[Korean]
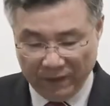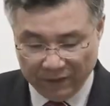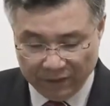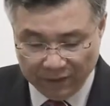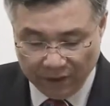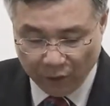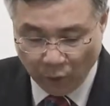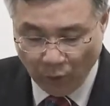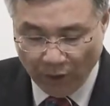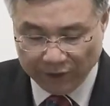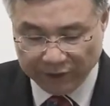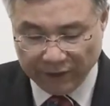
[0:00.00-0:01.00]
그래서 이제
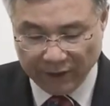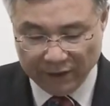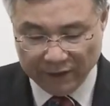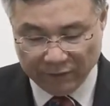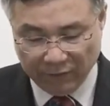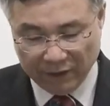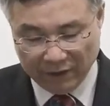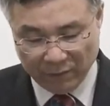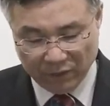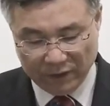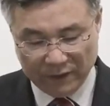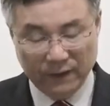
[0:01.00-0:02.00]
교회 시대가 이제 되다
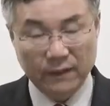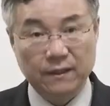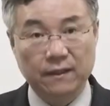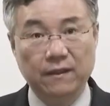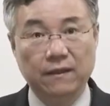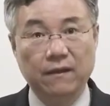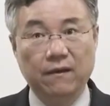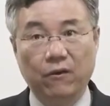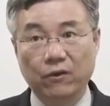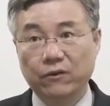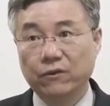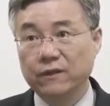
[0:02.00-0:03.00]
보니까
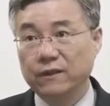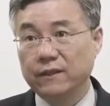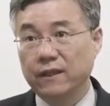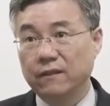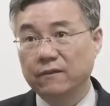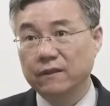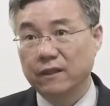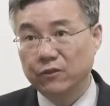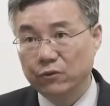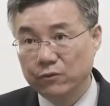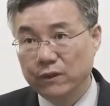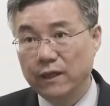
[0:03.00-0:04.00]
어떤 일이 생겼냐?
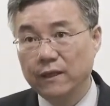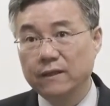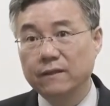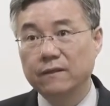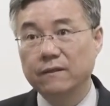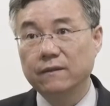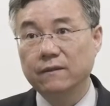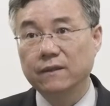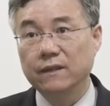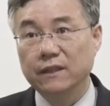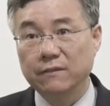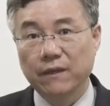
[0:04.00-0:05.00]
유대인이든
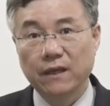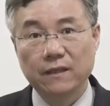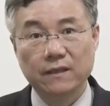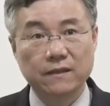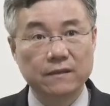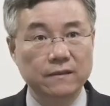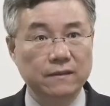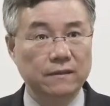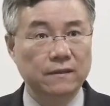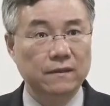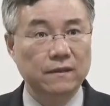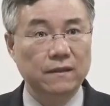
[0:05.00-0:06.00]
이방인이든
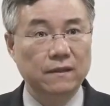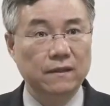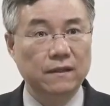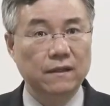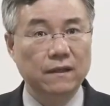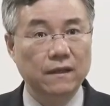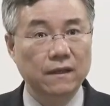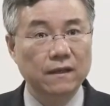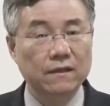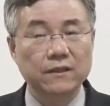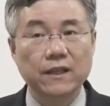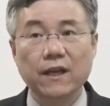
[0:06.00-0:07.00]
예.
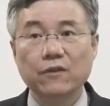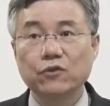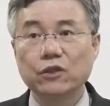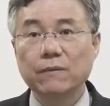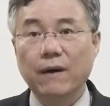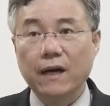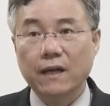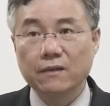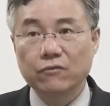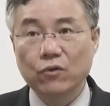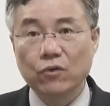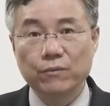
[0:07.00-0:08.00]
예수님
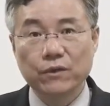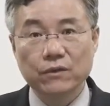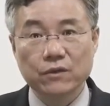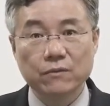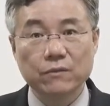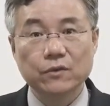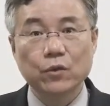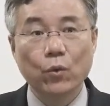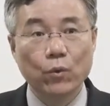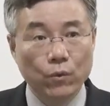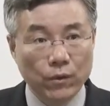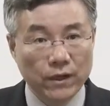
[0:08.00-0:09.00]
안에 들어오면 그러면
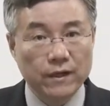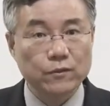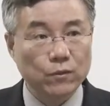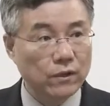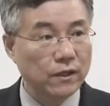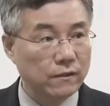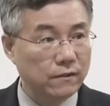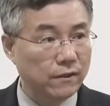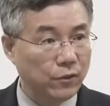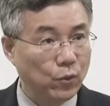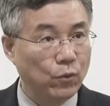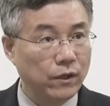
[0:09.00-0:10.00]
교회에 속하는
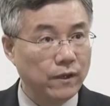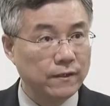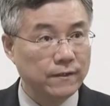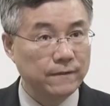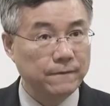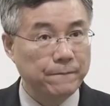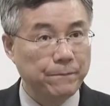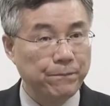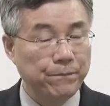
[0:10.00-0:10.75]
거예요. 교회가 돼요.